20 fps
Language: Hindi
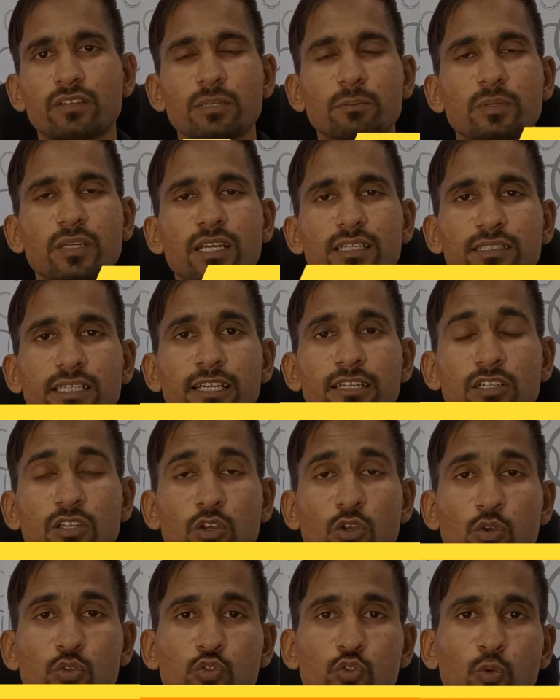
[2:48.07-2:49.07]
वन पर आता है
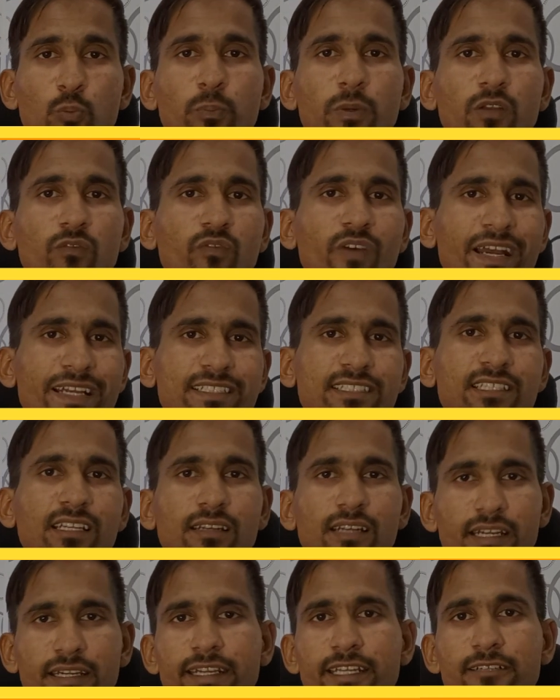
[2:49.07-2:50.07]
सुपरवाइज्ड
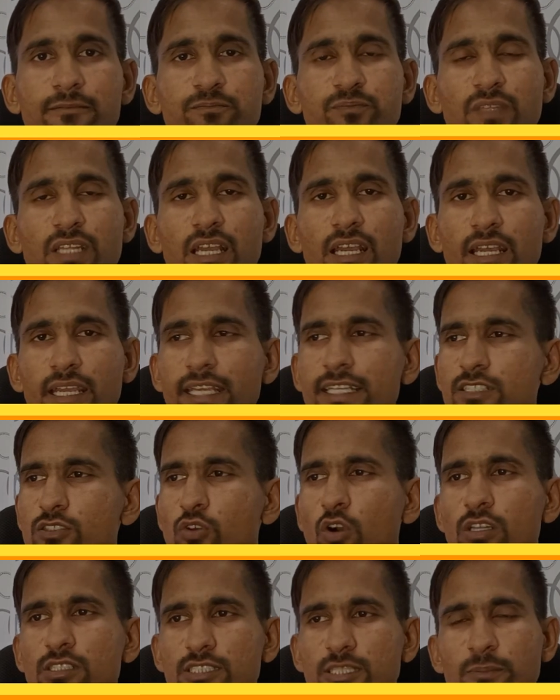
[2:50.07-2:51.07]
लर्निंग इस
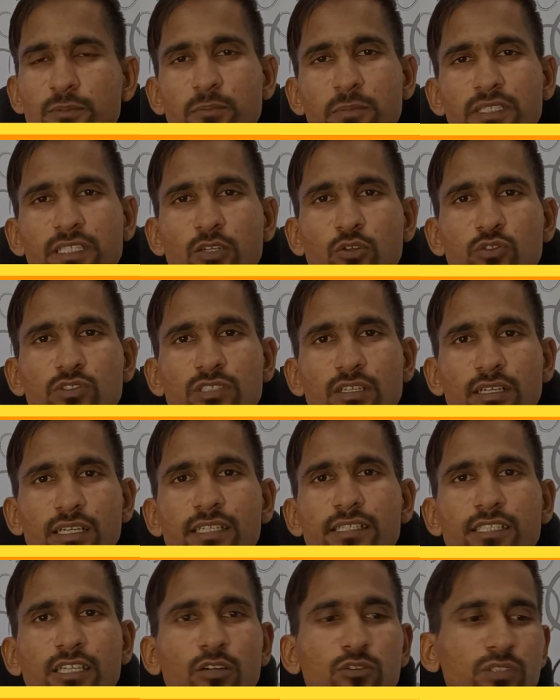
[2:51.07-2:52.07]
कॉन्सेप्ट में देखो
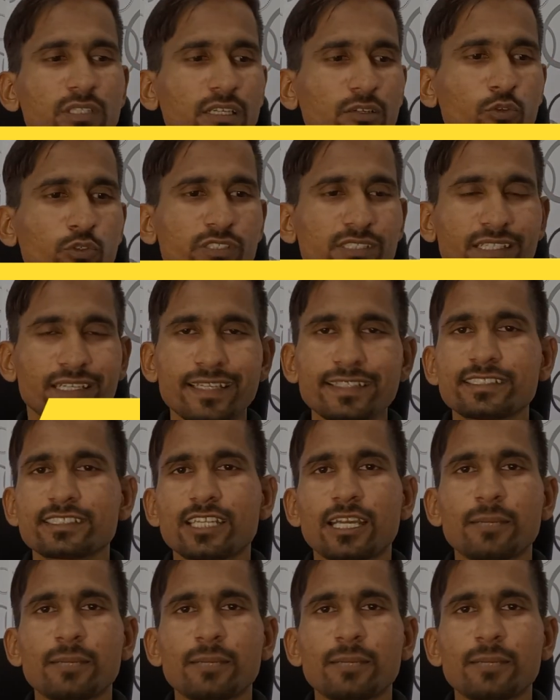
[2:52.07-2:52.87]
जनरली क्या होता है ना कुछ इस